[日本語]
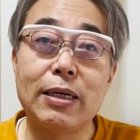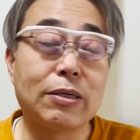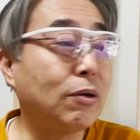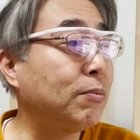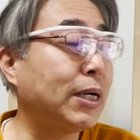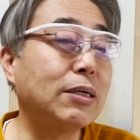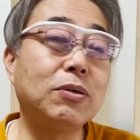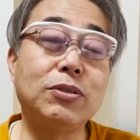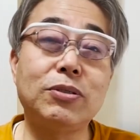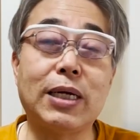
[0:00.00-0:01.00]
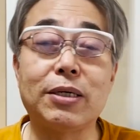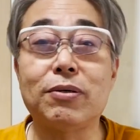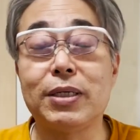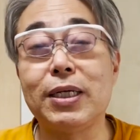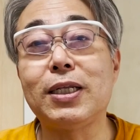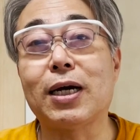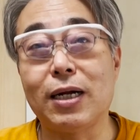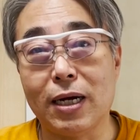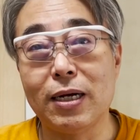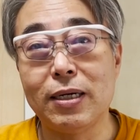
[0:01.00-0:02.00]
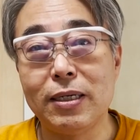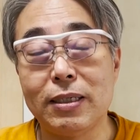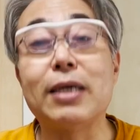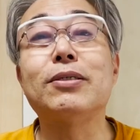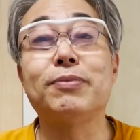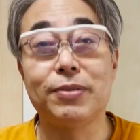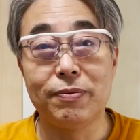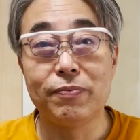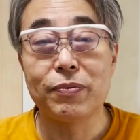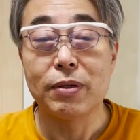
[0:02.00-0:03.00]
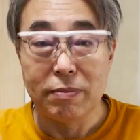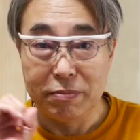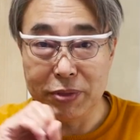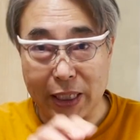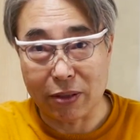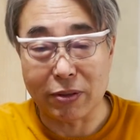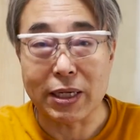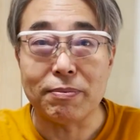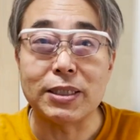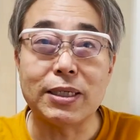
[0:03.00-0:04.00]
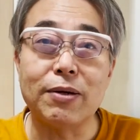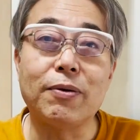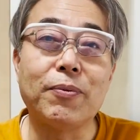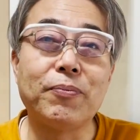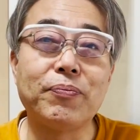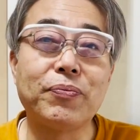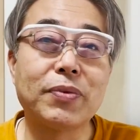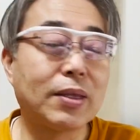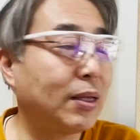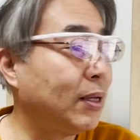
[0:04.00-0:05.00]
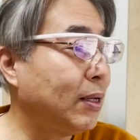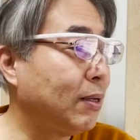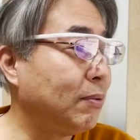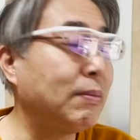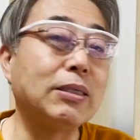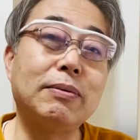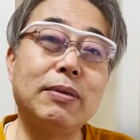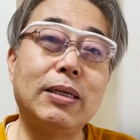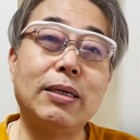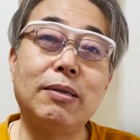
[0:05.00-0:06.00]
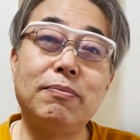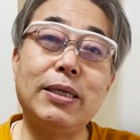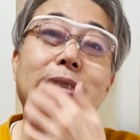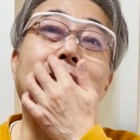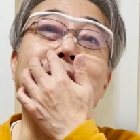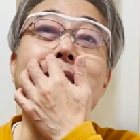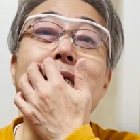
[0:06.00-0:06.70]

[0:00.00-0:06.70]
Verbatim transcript: 今日も150何キロ出てたから、大丈夫。ピシャッと抑えましたよ。まあ、ベイスターズやった